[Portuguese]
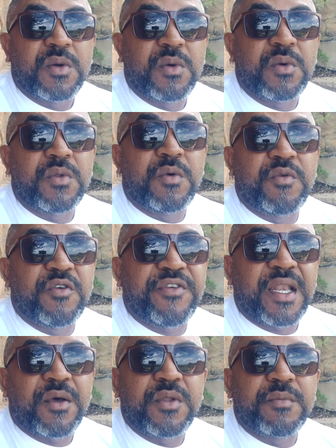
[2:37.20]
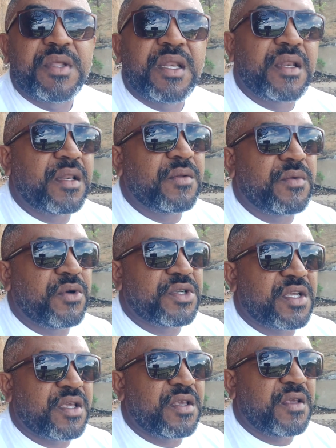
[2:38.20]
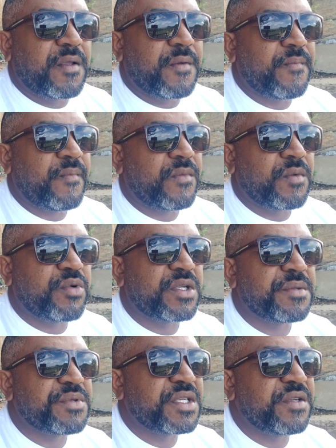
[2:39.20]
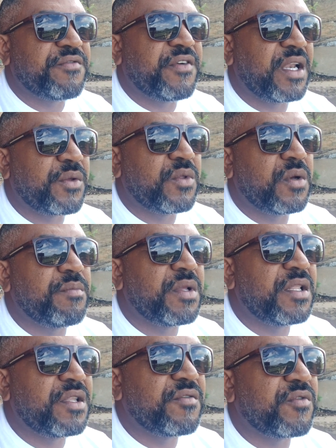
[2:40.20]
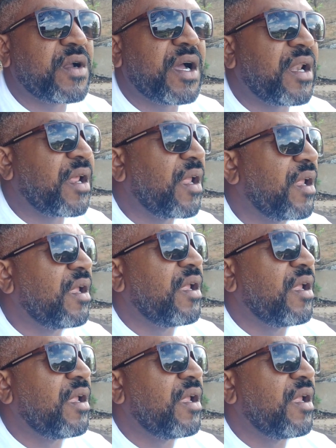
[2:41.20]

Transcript: eu não vou falar o nome dele, ele não gosta que, por exemplo, você fale o nome dele, divulgar, né?